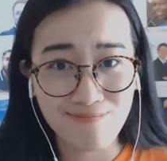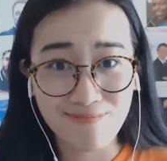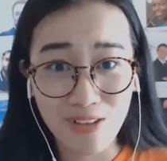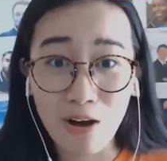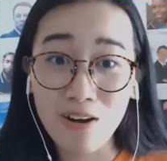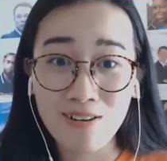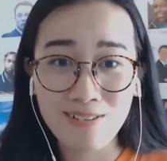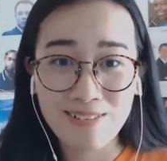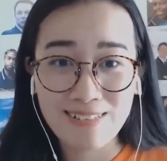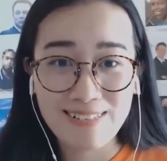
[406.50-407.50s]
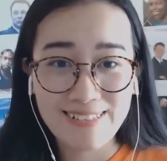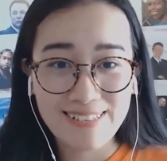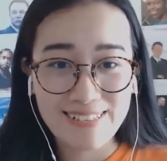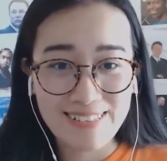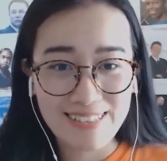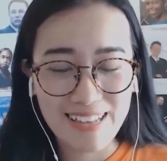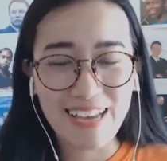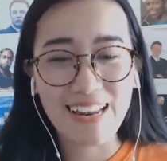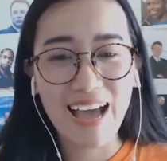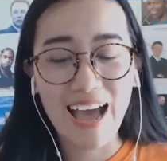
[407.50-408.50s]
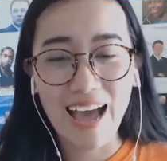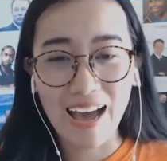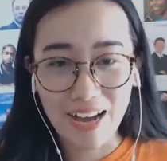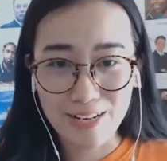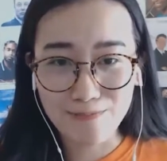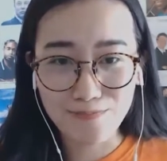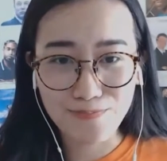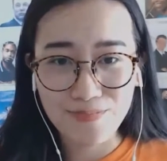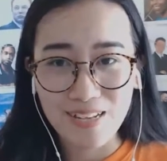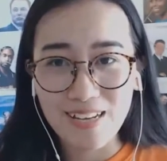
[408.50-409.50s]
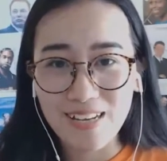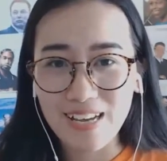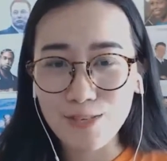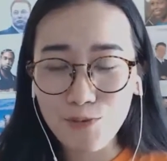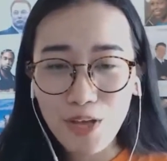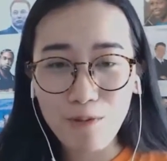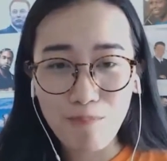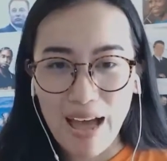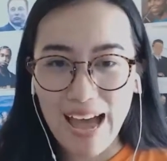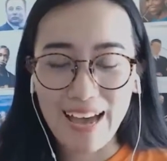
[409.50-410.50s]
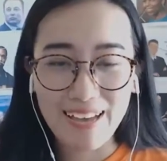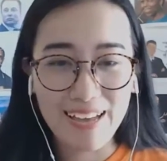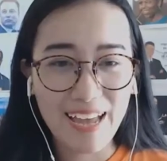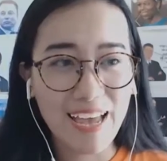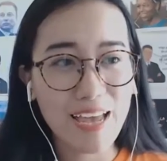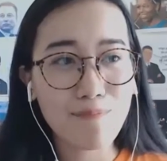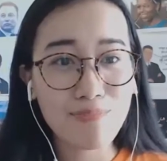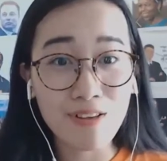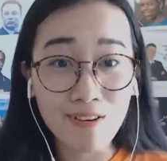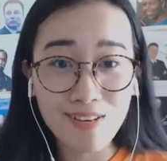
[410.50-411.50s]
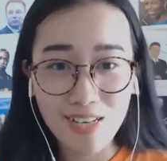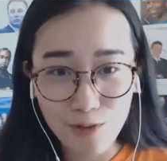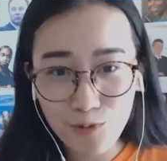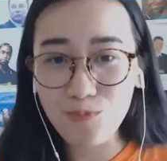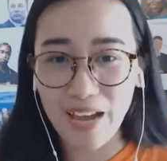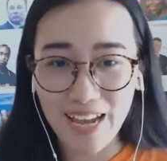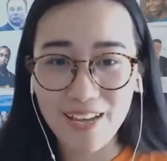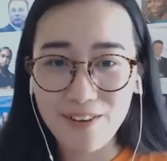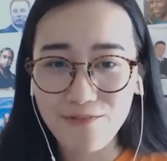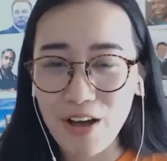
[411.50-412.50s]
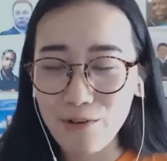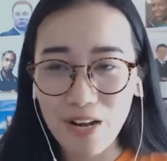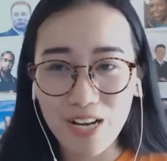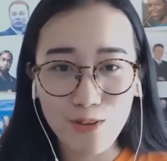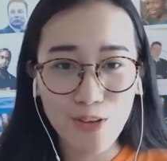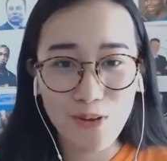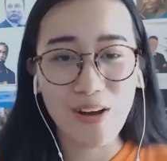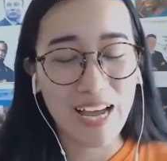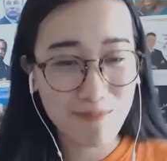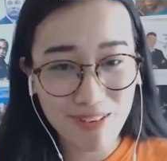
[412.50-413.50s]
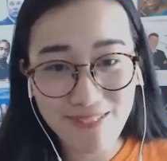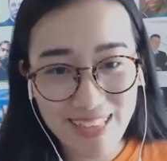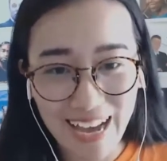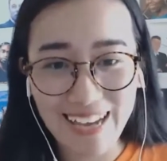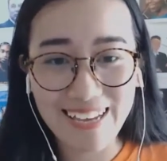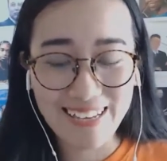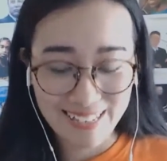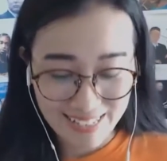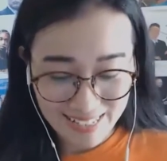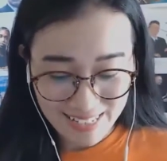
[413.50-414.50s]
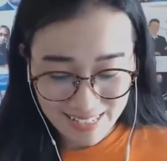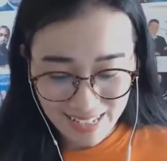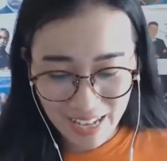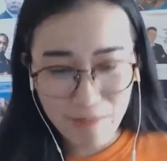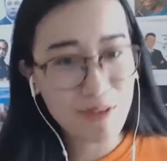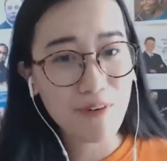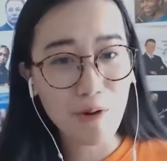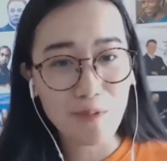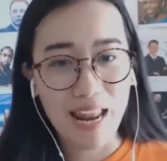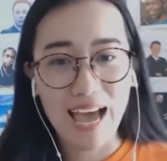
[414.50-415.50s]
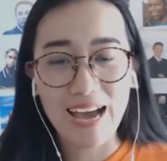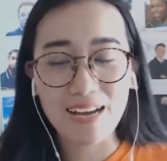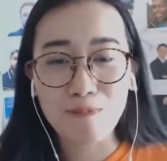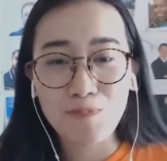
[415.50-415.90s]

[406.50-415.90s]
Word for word: Đó, đấy là cái duyên mà em tới group này và cũng là cái duyên của em tới với thầy. Em hy vọng là